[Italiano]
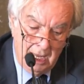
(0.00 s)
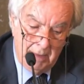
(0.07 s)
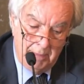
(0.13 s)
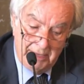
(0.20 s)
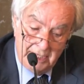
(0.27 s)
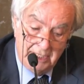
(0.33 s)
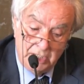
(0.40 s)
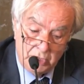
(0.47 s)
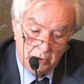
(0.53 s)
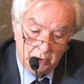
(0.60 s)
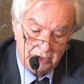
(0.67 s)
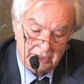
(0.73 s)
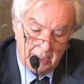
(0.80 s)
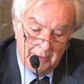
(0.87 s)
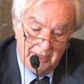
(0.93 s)

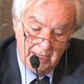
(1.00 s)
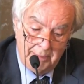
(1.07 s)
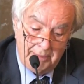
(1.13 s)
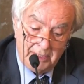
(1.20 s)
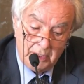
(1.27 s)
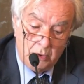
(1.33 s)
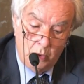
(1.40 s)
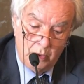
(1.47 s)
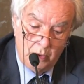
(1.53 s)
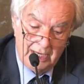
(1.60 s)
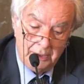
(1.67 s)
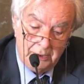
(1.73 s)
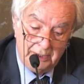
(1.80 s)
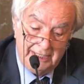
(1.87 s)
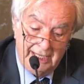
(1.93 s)
perniciosa, quella per cui,
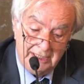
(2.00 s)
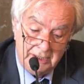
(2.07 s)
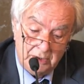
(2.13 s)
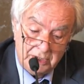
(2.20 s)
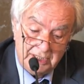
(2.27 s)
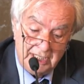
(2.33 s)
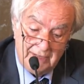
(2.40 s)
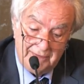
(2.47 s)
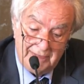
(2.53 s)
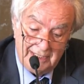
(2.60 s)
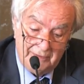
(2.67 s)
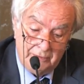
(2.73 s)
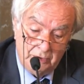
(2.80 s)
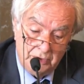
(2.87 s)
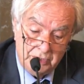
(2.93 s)
allorché si osserva
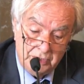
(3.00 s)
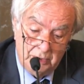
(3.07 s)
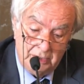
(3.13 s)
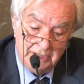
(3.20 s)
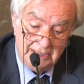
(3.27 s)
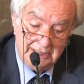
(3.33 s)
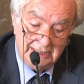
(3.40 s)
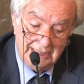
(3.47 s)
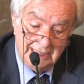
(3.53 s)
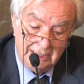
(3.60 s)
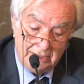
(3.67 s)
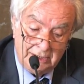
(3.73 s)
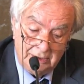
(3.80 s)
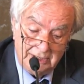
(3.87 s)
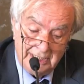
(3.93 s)
l'evoluzione del
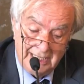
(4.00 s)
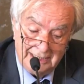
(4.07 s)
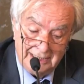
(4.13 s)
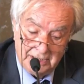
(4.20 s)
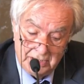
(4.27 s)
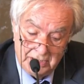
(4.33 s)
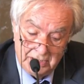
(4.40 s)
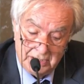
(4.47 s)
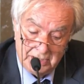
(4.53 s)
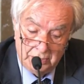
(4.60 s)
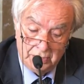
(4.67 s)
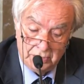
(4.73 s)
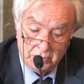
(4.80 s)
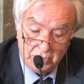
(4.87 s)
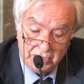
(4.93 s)
diritto di altre
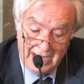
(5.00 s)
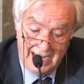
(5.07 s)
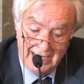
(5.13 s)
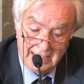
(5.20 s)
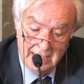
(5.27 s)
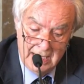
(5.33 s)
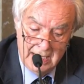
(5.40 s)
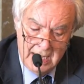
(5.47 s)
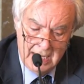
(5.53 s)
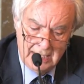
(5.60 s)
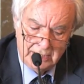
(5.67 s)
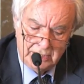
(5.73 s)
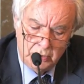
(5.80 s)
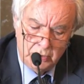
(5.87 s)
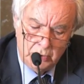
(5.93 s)
istituzioni sociali,
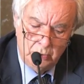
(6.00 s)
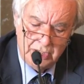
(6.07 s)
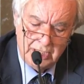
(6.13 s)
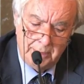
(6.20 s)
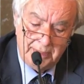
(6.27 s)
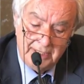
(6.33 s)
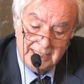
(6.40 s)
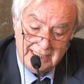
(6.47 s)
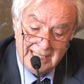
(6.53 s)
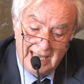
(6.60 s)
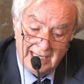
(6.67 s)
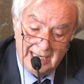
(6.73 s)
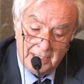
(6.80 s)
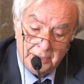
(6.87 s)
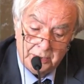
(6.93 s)
si giunge a
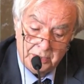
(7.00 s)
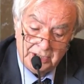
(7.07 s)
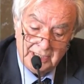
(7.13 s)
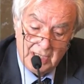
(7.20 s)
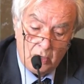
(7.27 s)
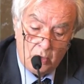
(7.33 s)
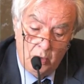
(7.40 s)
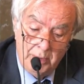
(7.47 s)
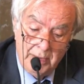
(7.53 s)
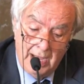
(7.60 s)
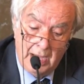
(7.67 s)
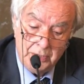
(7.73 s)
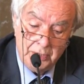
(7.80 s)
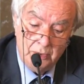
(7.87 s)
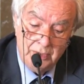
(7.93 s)
pensare alla società come
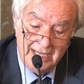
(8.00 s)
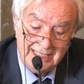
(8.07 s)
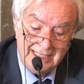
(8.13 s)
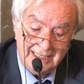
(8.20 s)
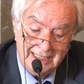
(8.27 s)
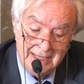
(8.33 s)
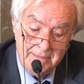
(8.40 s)
ad un essere